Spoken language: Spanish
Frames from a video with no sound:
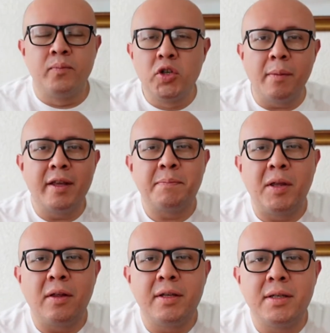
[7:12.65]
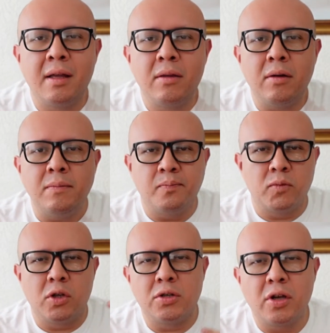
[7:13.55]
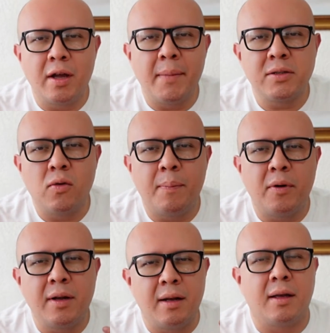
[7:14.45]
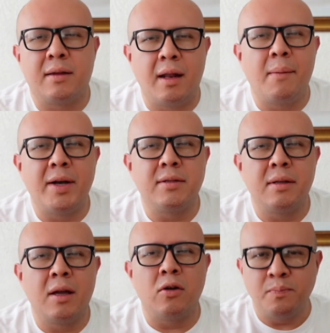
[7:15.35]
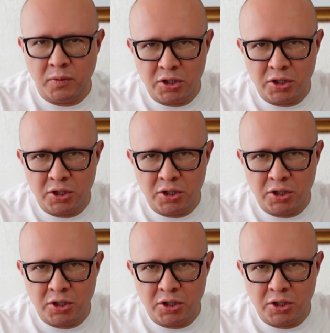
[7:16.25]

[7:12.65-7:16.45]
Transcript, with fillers: Yo me despido diciendo, no soy el más guapo ni el que tiene más dinero.